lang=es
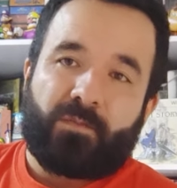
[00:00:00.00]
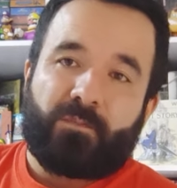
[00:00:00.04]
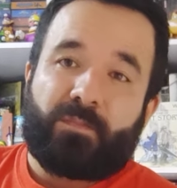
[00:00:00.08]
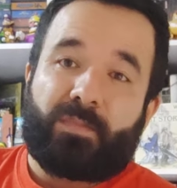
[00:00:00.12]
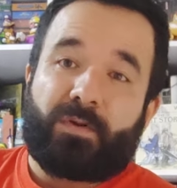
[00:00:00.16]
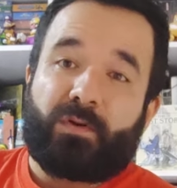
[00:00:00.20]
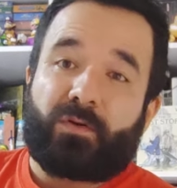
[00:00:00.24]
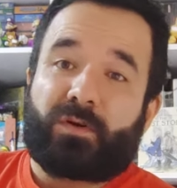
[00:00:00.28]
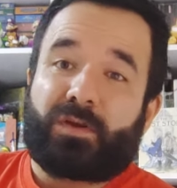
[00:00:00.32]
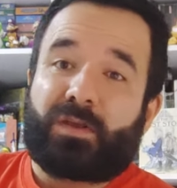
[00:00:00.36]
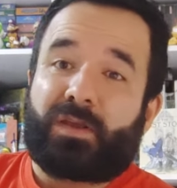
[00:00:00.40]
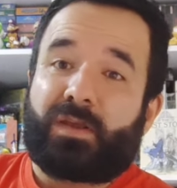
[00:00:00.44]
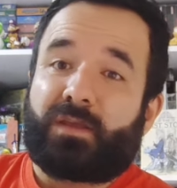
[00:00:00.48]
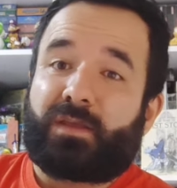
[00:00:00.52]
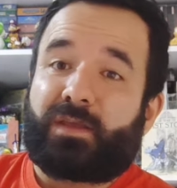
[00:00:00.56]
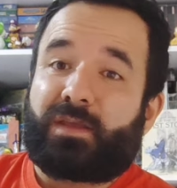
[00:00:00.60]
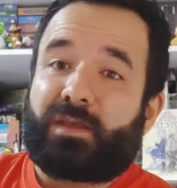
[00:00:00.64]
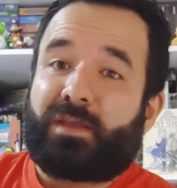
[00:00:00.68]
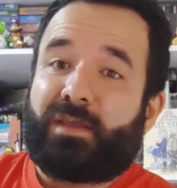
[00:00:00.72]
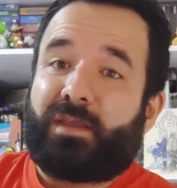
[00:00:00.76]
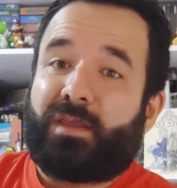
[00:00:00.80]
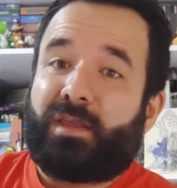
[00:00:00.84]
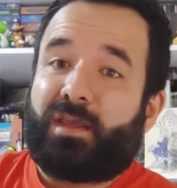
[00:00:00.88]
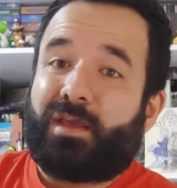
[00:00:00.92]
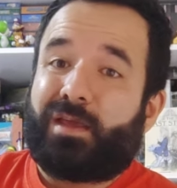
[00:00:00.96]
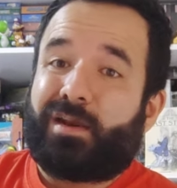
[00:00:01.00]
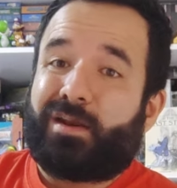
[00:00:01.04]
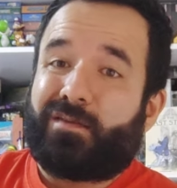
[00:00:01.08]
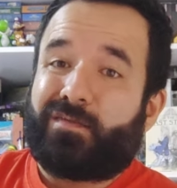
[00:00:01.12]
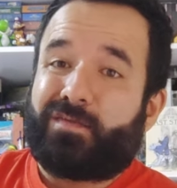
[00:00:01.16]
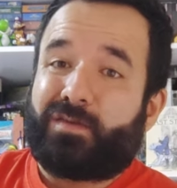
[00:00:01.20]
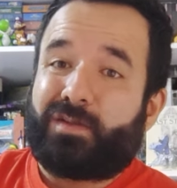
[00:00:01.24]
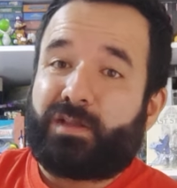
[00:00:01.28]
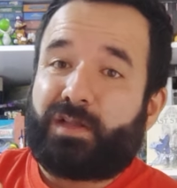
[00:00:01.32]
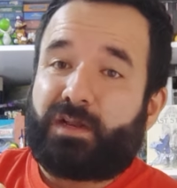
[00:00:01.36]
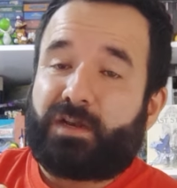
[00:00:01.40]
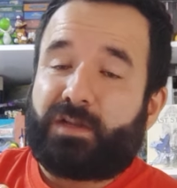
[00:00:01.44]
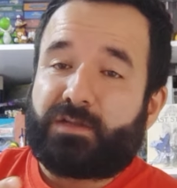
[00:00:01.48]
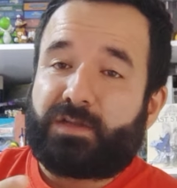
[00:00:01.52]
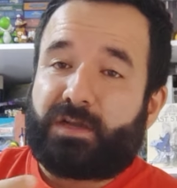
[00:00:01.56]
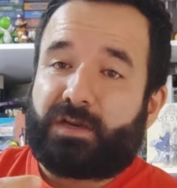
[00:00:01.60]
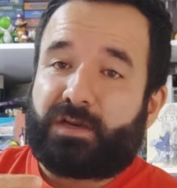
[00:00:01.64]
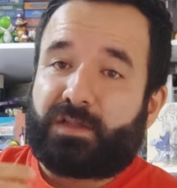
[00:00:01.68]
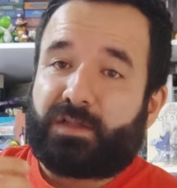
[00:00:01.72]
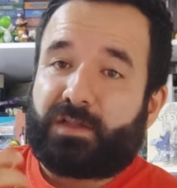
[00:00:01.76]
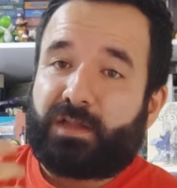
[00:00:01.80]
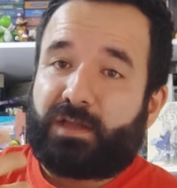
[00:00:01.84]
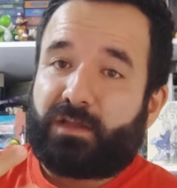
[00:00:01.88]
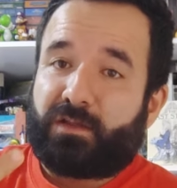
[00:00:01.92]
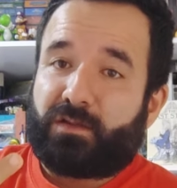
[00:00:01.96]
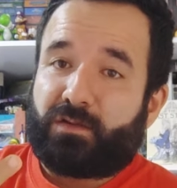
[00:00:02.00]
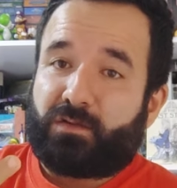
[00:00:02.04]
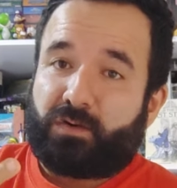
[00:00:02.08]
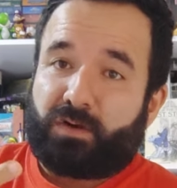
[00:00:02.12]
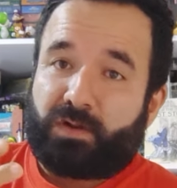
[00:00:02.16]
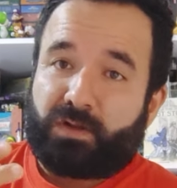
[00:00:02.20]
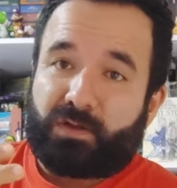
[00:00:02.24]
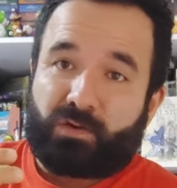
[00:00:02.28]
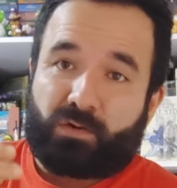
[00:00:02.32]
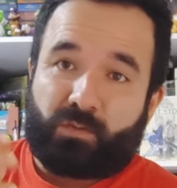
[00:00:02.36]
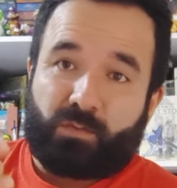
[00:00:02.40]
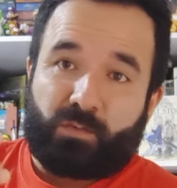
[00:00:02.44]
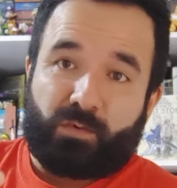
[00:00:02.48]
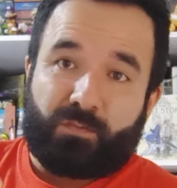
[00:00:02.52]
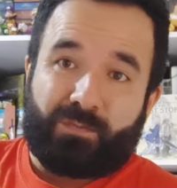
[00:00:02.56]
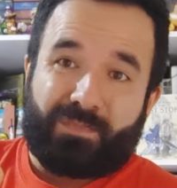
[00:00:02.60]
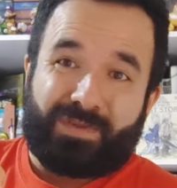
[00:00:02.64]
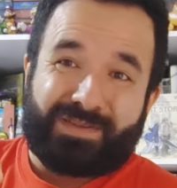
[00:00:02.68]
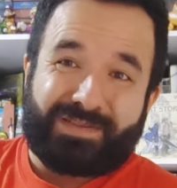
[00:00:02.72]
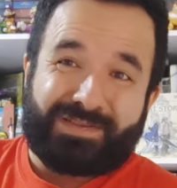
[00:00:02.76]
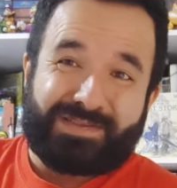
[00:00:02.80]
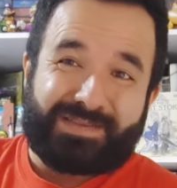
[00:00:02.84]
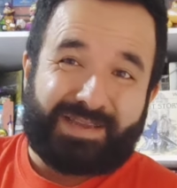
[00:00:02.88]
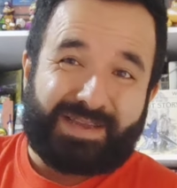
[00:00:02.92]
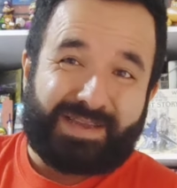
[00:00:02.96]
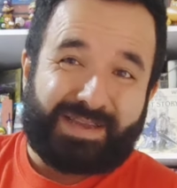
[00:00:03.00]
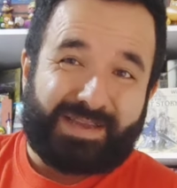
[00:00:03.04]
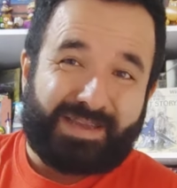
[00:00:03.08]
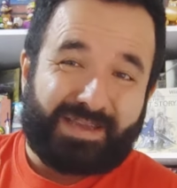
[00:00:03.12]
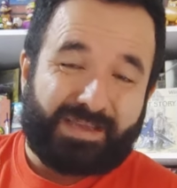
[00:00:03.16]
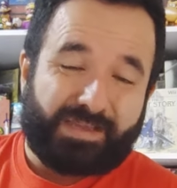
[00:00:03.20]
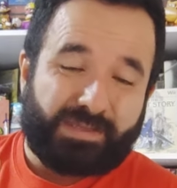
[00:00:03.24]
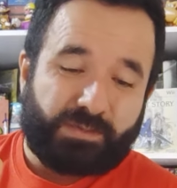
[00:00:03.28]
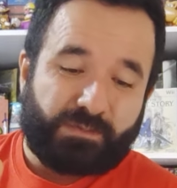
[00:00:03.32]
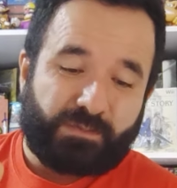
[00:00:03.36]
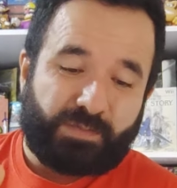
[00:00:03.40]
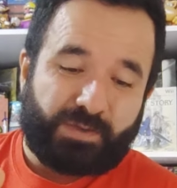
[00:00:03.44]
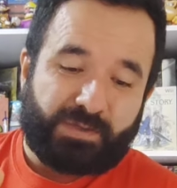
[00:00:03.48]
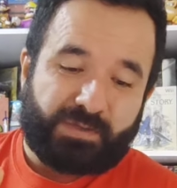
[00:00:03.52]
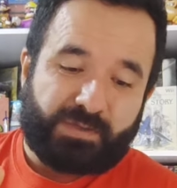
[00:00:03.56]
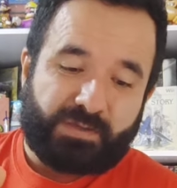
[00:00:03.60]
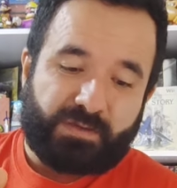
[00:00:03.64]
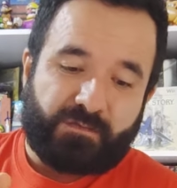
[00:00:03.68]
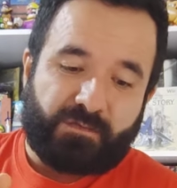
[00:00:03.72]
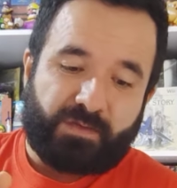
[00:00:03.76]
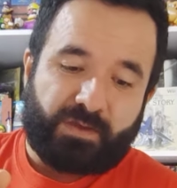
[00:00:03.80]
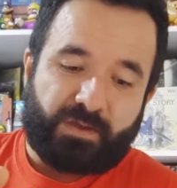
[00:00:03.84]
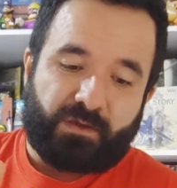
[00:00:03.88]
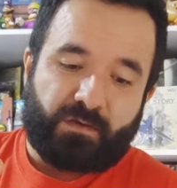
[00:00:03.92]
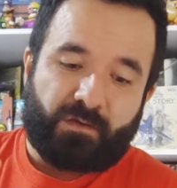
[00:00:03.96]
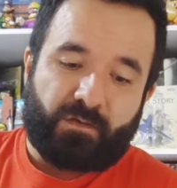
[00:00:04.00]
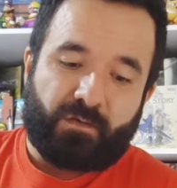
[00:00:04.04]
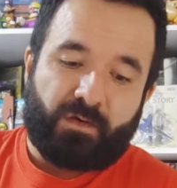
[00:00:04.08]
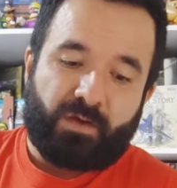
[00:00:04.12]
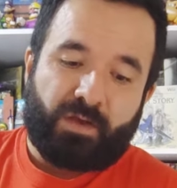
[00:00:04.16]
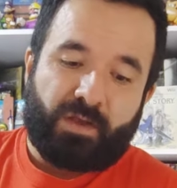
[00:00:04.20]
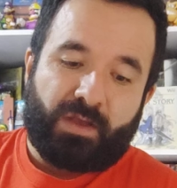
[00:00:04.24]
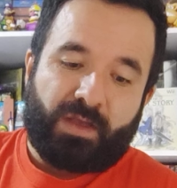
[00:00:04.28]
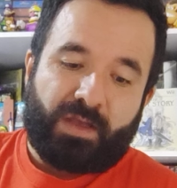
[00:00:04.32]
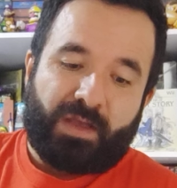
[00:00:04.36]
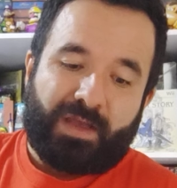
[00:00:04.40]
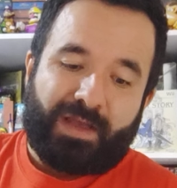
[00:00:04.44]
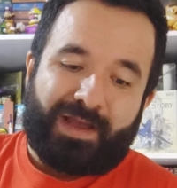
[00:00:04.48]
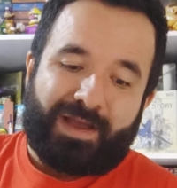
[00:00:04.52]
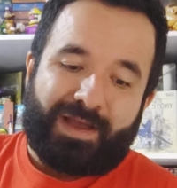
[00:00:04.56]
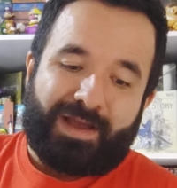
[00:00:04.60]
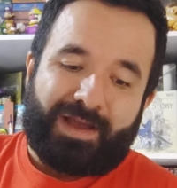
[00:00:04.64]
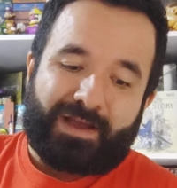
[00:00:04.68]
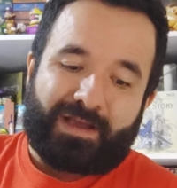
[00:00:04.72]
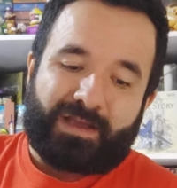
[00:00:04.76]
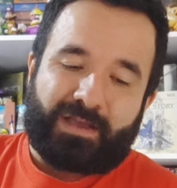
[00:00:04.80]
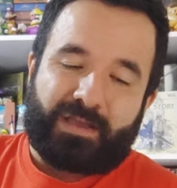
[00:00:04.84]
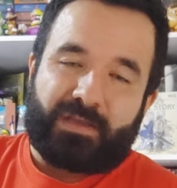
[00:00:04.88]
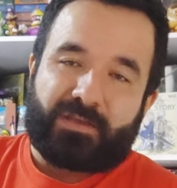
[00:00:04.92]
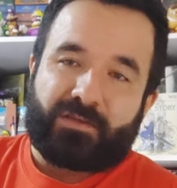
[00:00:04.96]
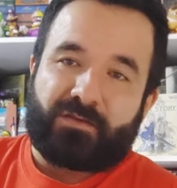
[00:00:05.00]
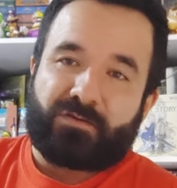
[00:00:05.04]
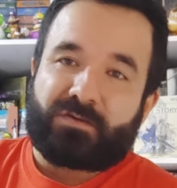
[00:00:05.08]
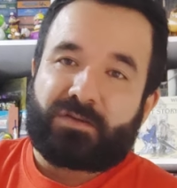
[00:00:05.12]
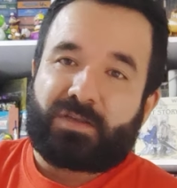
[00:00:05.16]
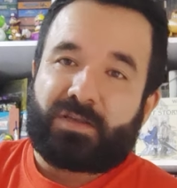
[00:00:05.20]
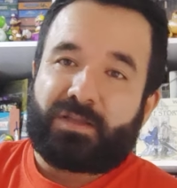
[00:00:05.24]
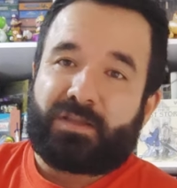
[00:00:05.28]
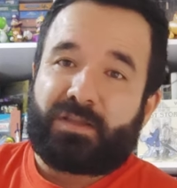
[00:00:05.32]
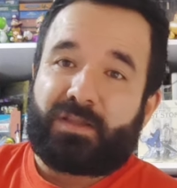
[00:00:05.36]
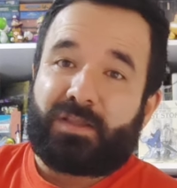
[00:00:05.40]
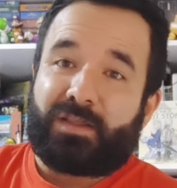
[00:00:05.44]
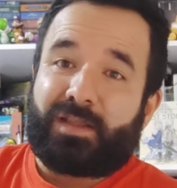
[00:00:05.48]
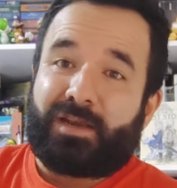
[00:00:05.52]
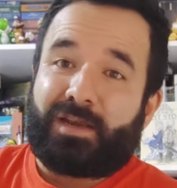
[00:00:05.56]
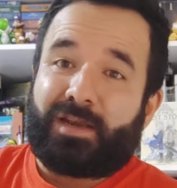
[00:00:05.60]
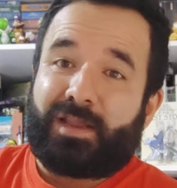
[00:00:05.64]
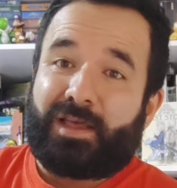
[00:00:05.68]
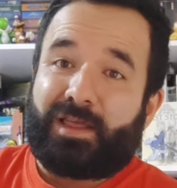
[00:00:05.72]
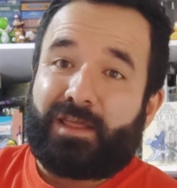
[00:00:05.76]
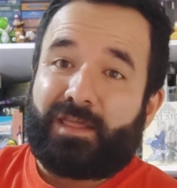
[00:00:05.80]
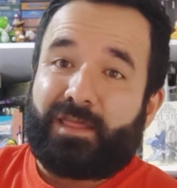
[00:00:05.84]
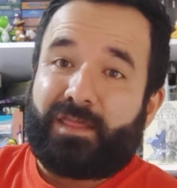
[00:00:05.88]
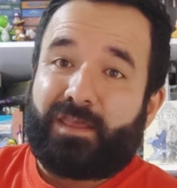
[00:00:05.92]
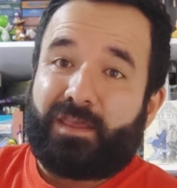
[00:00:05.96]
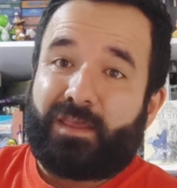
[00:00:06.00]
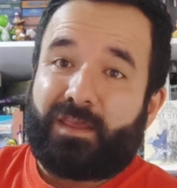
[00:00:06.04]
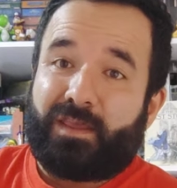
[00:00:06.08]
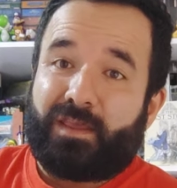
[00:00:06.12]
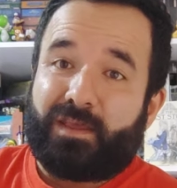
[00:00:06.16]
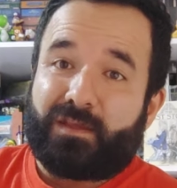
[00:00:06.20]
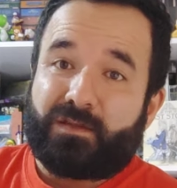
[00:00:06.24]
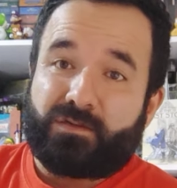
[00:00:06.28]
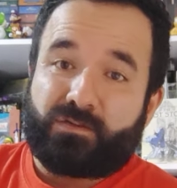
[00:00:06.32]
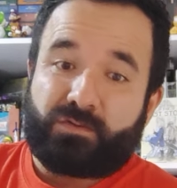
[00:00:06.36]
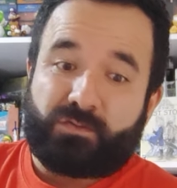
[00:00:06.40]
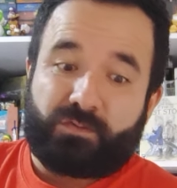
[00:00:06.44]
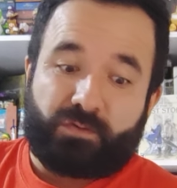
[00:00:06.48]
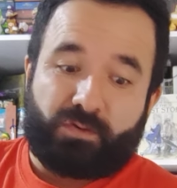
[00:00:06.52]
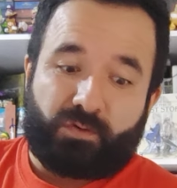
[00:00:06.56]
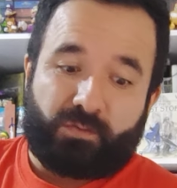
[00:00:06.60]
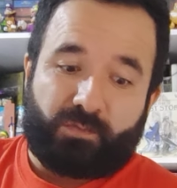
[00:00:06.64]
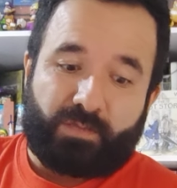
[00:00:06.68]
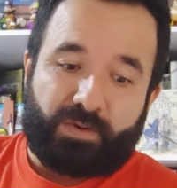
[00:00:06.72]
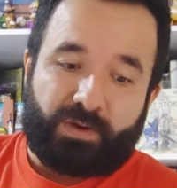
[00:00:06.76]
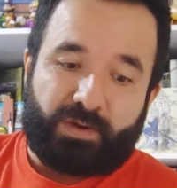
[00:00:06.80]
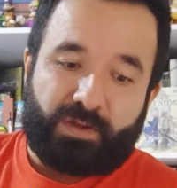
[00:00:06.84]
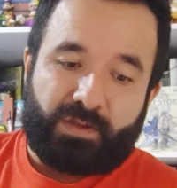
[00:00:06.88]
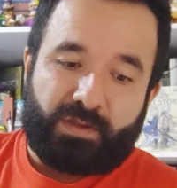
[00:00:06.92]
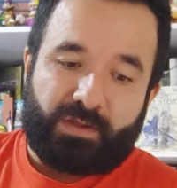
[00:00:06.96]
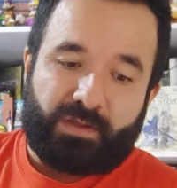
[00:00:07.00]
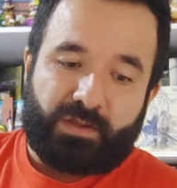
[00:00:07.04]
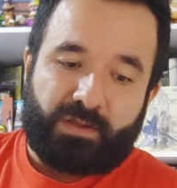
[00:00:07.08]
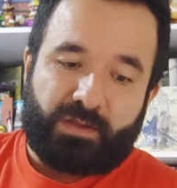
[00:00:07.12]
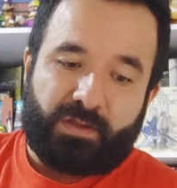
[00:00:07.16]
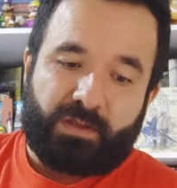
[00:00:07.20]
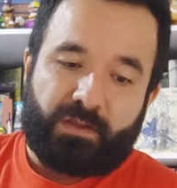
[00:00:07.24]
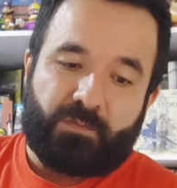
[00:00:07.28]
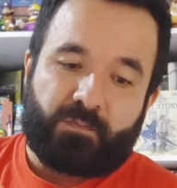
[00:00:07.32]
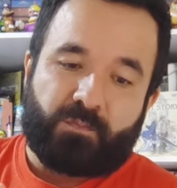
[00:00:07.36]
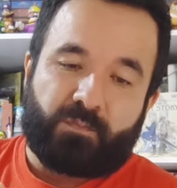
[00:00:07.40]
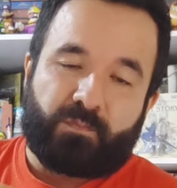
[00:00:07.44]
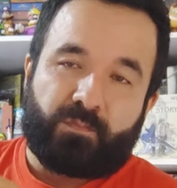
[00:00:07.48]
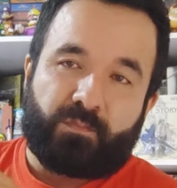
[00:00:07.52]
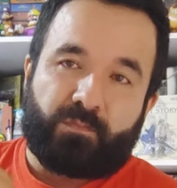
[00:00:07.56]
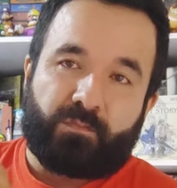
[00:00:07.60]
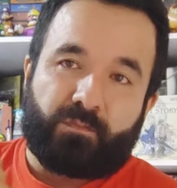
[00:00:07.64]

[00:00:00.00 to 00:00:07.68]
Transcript: pero que quiere finalizar dándole como un mensaje específico a aquellos que tienen la D en su nombre y,